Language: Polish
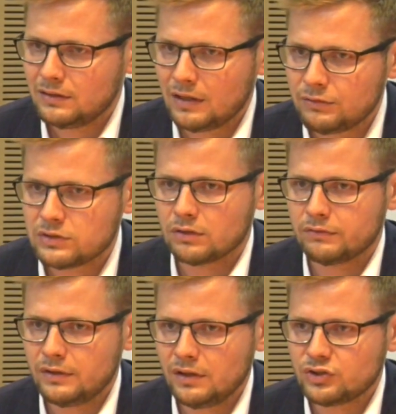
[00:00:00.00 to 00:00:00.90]

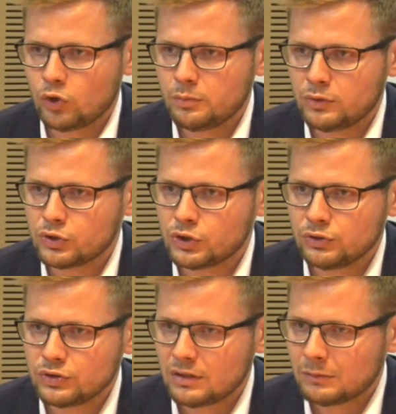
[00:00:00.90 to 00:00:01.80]
lewicowe chciałyby
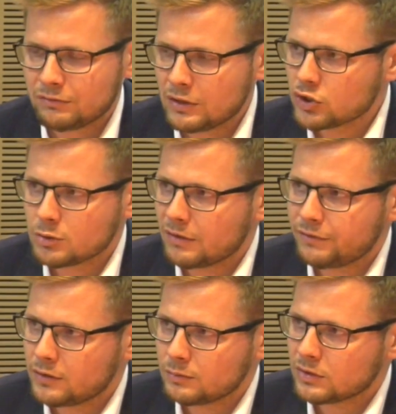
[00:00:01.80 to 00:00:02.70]
okrzyknąć, nie wiem, największą
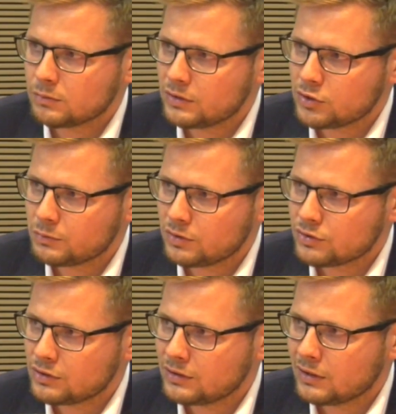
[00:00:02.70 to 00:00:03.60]
aferą, jaką mieliśmy do
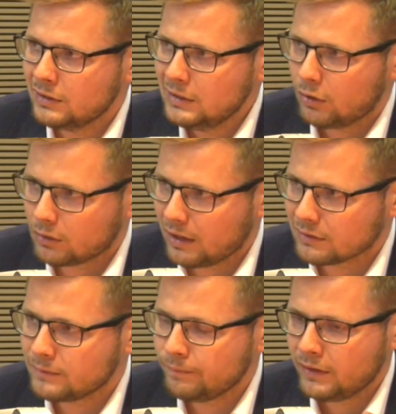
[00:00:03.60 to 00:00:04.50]
czynienia od
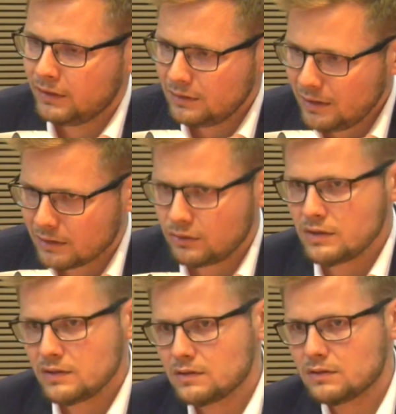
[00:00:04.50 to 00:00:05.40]
lat. Nie, to
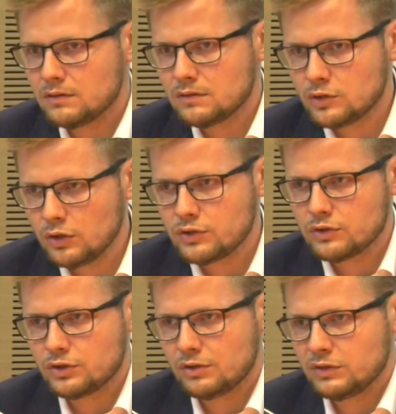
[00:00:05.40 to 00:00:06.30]
jest coś,
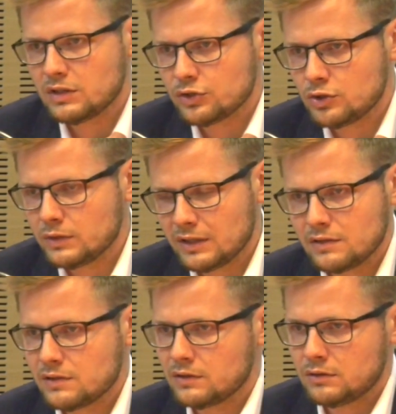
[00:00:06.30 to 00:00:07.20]
co się wydarzyło. Ja nie
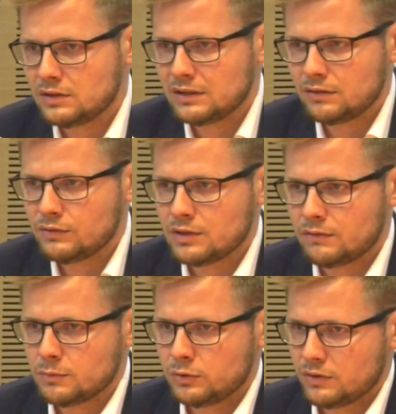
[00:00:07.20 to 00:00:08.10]
chcę tego
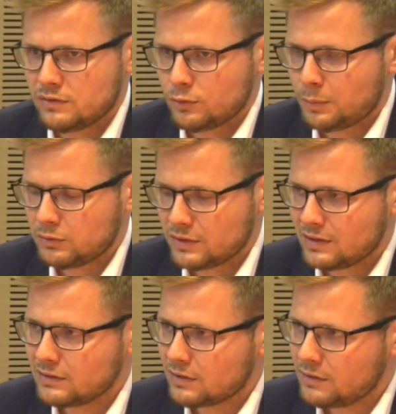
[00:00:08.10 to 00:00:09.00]
relatywizować, bo to jest zupełnie
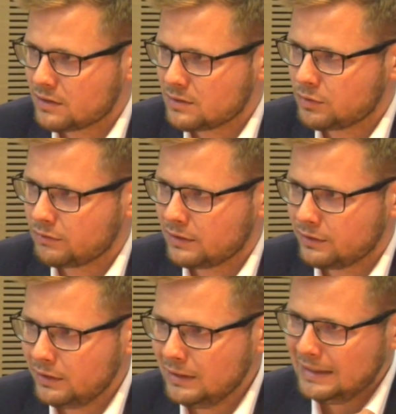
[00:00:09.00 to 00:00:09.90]
standard
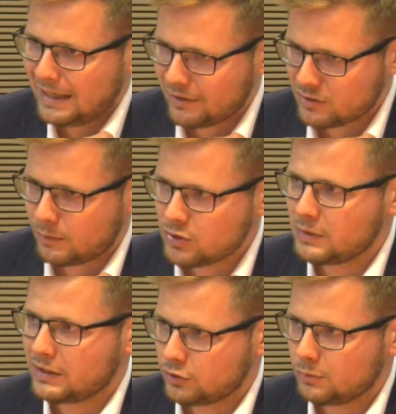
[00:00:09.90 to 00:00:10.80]
nieakceptowalny, ale
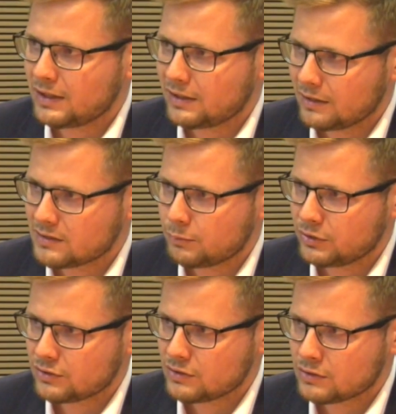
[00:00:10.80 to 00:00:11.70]
zobaczmy, jaka dobra reakcja po
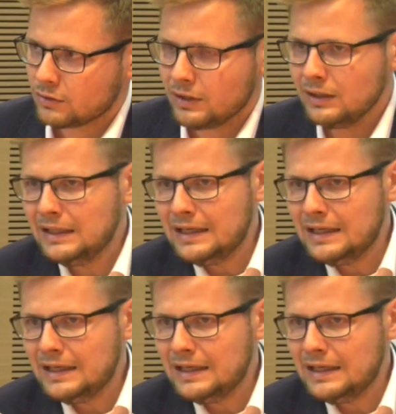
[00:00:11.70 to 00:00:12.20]
naszej stronie.